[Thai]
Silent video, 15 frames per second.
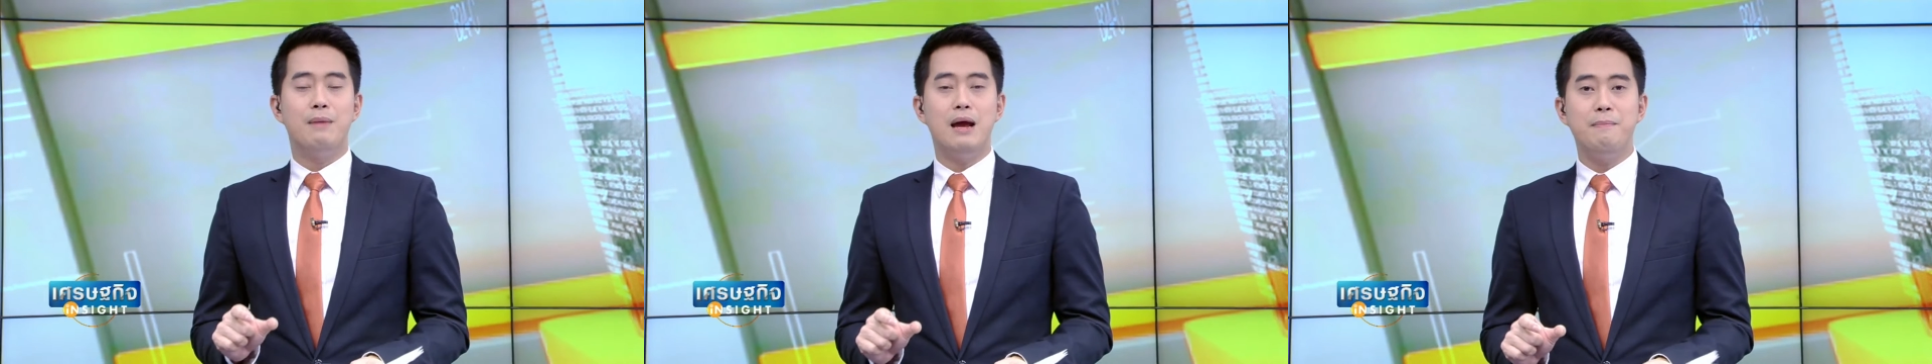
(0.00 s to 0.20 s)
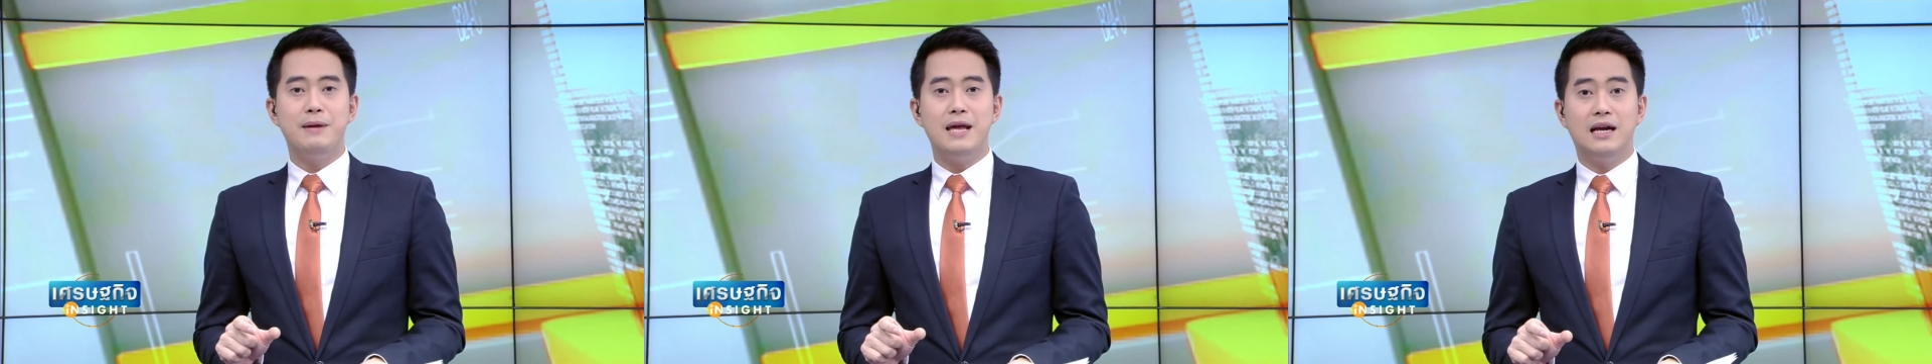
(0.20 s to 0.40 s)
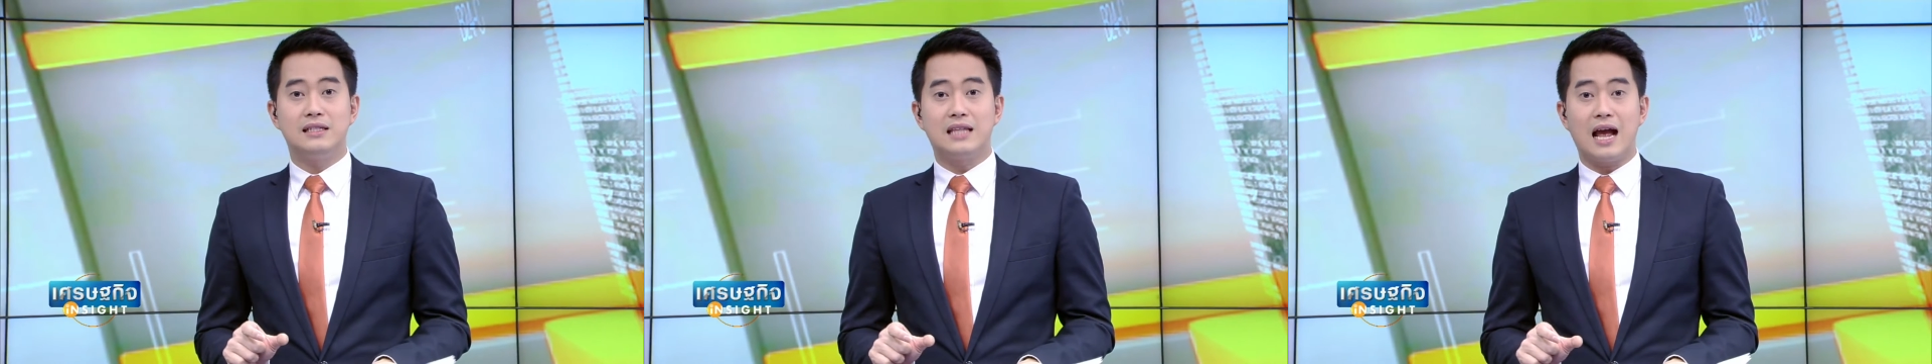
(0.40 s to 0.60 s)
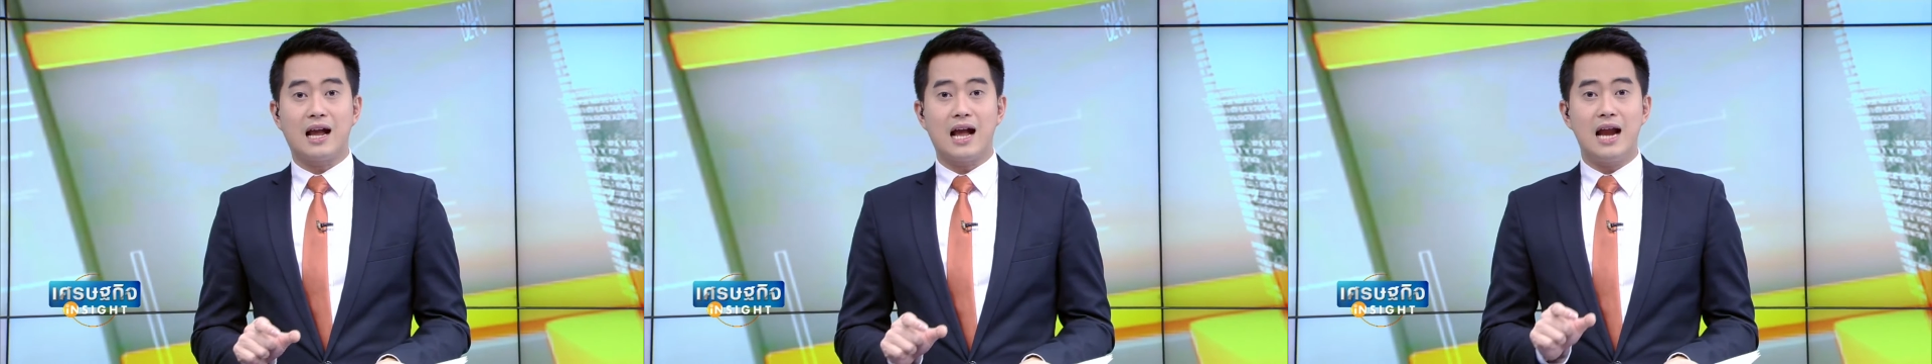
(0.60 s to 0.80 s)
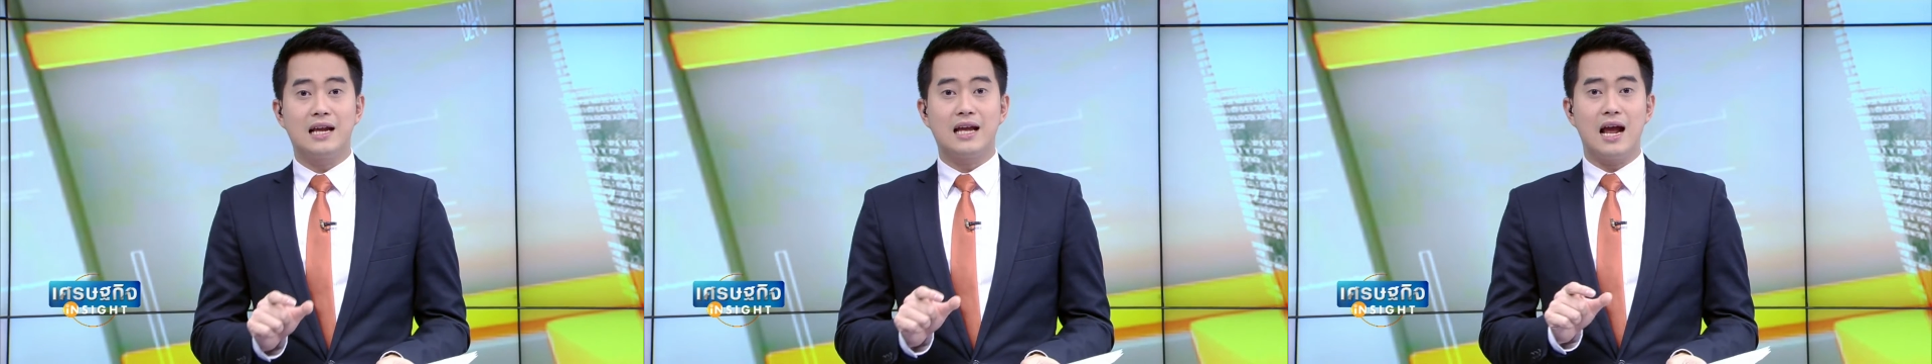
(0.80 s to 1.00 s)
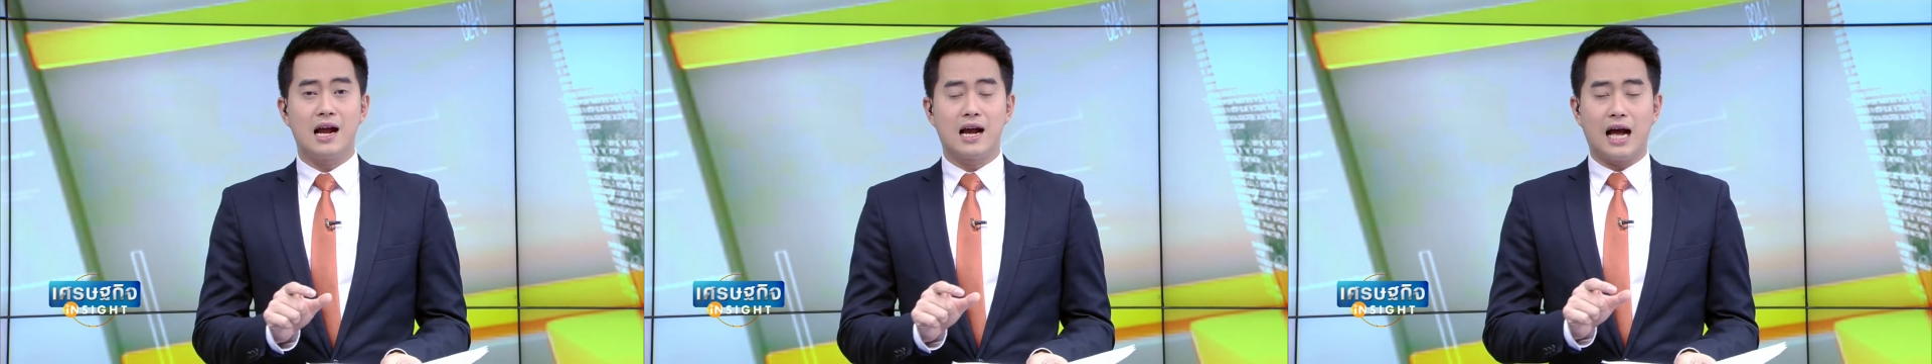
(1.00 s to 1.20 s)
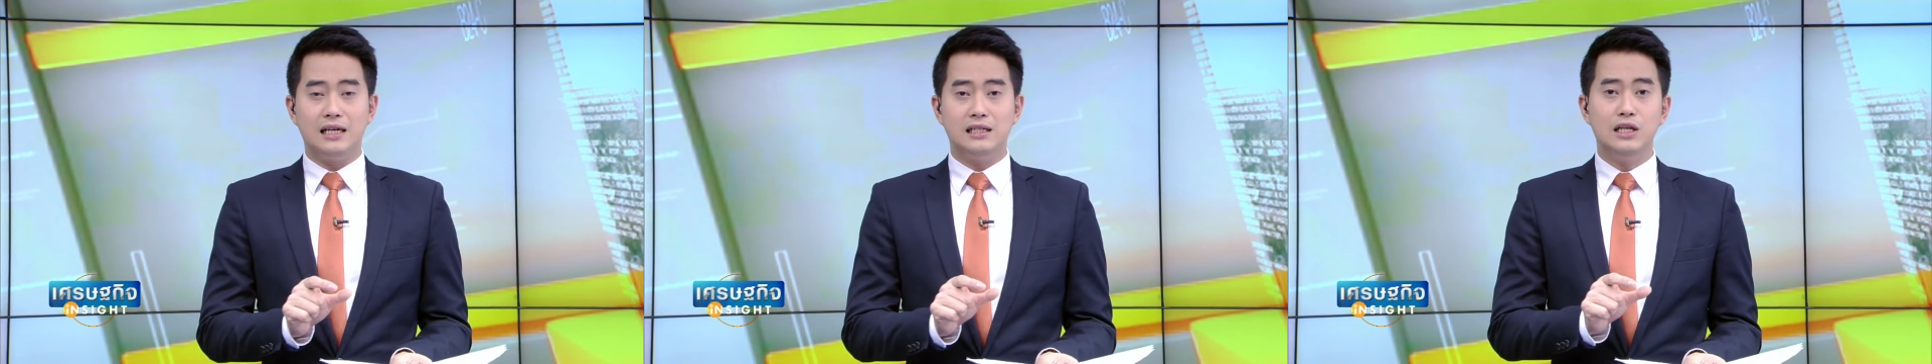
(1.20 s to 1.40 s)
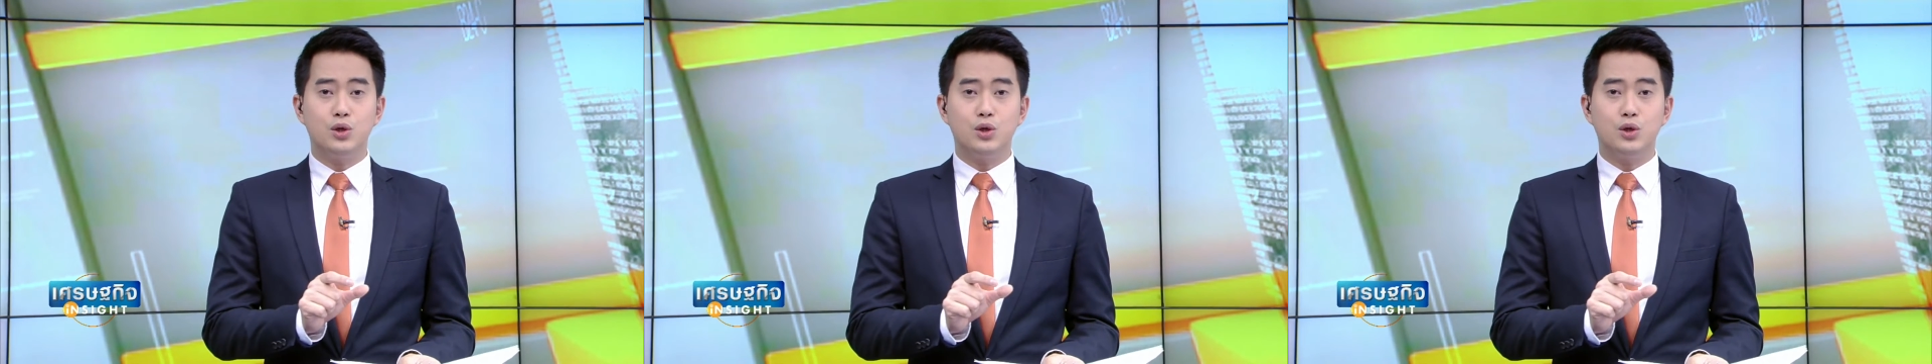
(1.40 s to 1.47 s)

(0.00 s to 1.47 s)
ไม่เพียงแต่การแข่งขัน